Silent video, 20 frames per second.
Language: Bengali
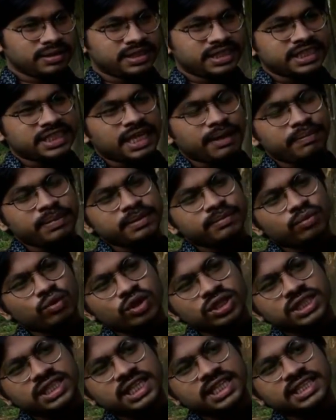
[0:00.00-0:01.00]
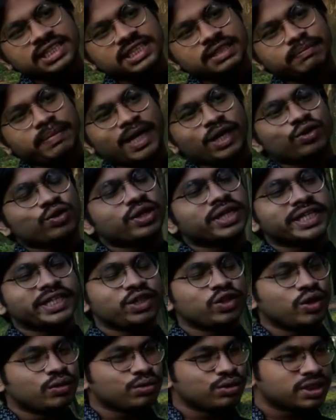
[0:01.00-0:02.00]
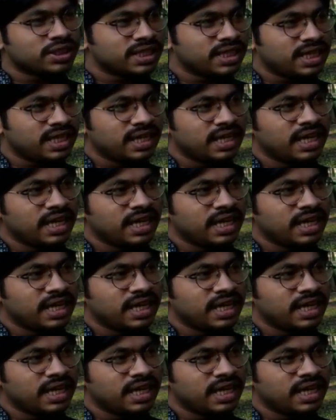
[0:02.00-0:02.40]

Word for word: যেটা আপনি বলছিলেন যে পাঠকের কী অবস্থা